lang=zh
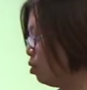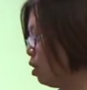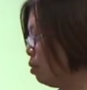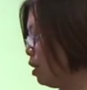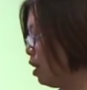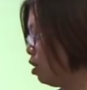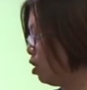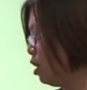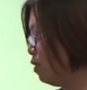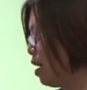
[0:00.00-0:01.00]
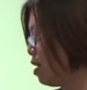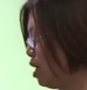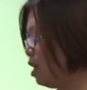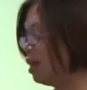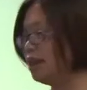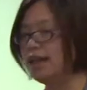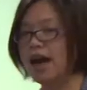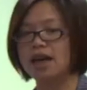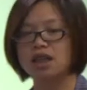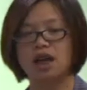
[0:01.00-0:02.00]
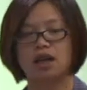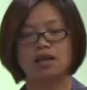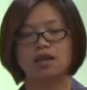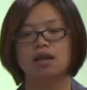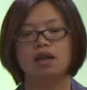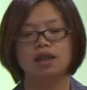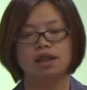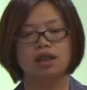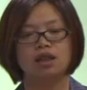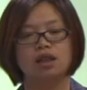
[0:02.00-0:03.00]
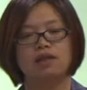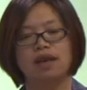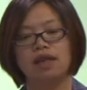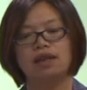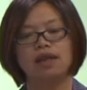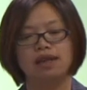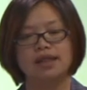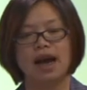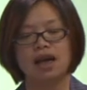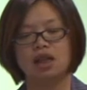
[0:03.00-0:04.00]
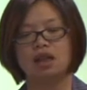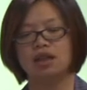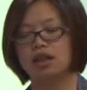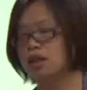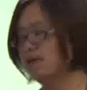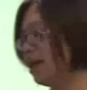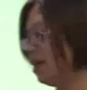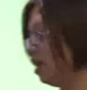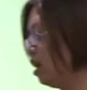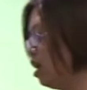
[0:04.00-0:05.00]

那么七十七万一再加上七十七万一再加上这个四万一，